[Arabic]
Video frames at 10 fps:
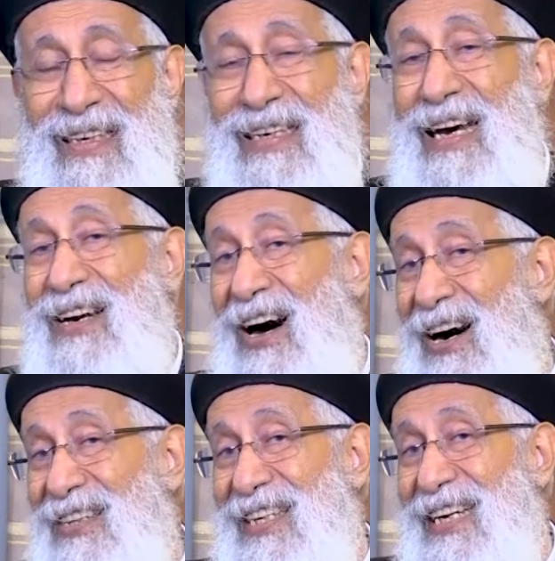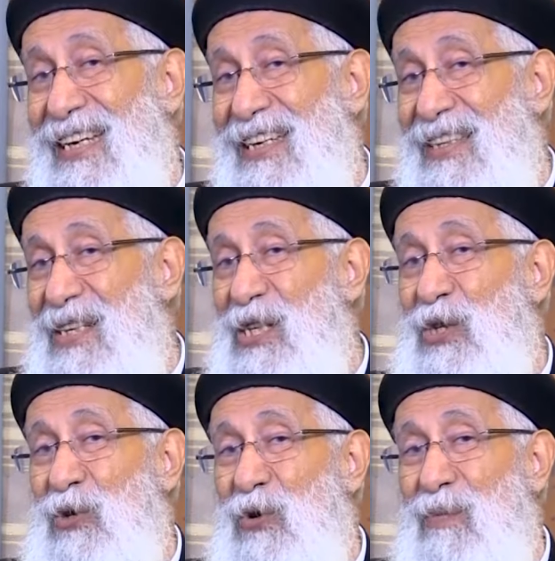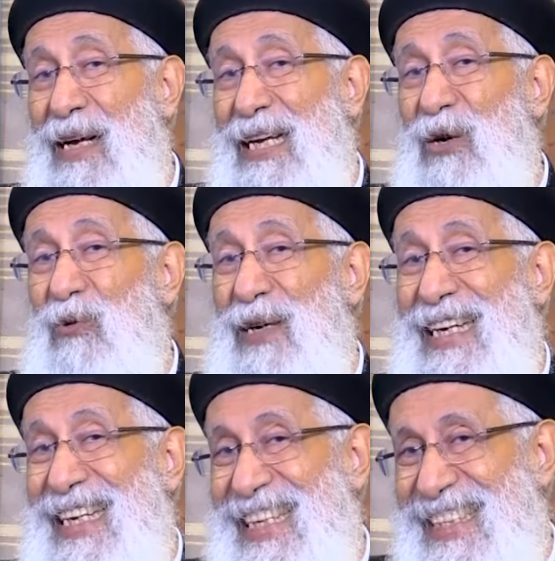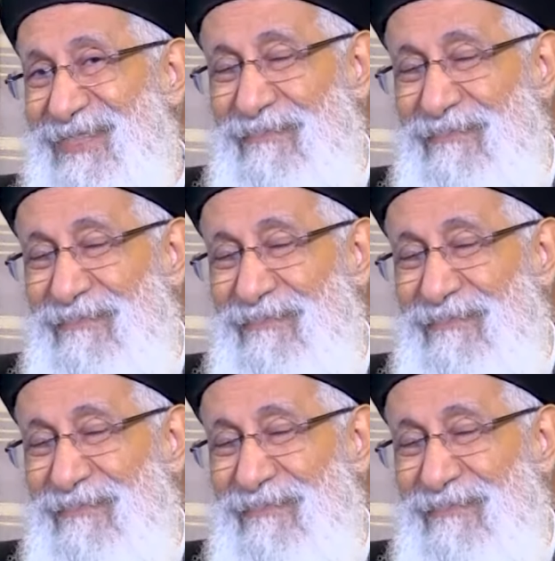كان حاضر القديس توما الإكويني